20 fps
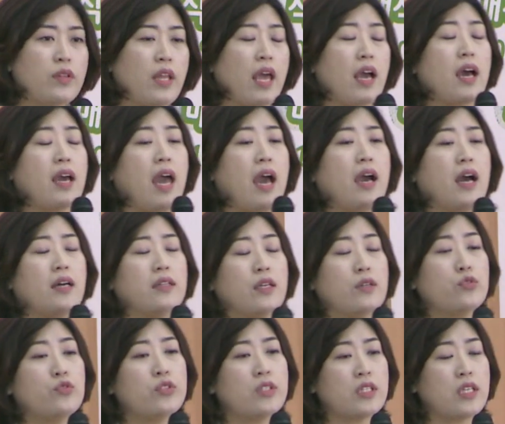내가 약간의
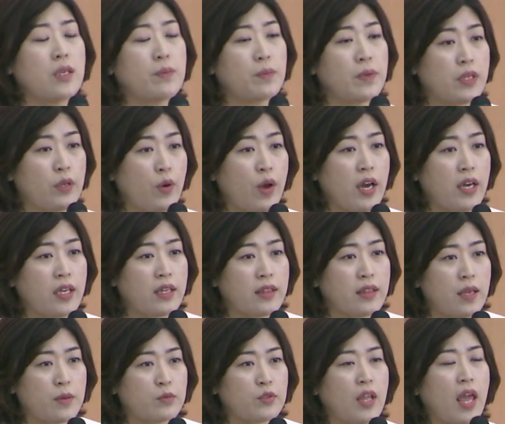휴식이 필요하기
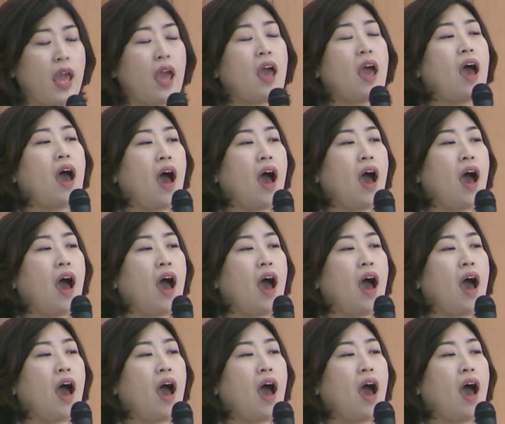때문에